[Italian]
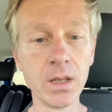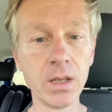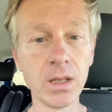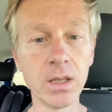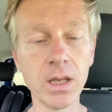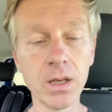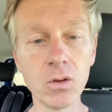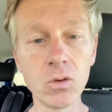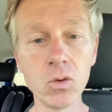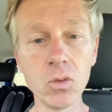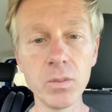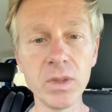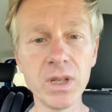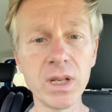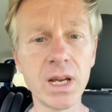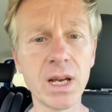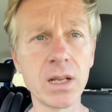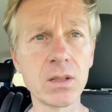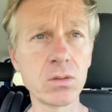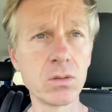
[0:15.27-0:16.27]
che è
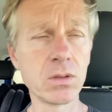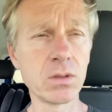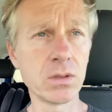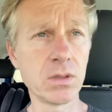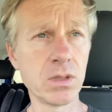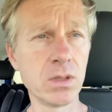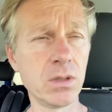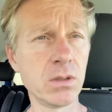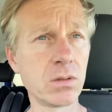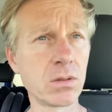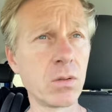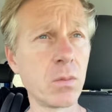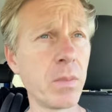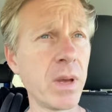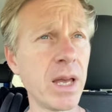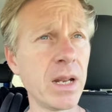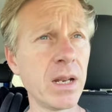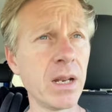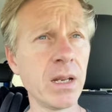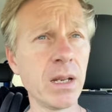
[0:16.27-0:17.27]
culminato, se ricordo
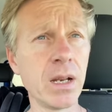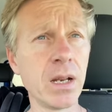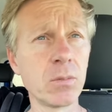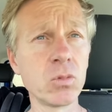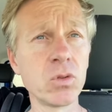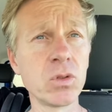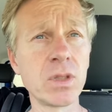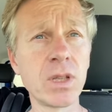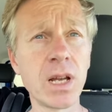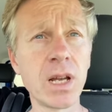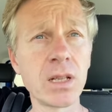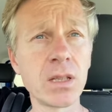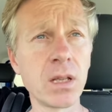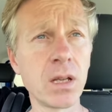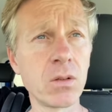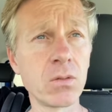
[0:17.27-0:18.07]
bene, nella puntata,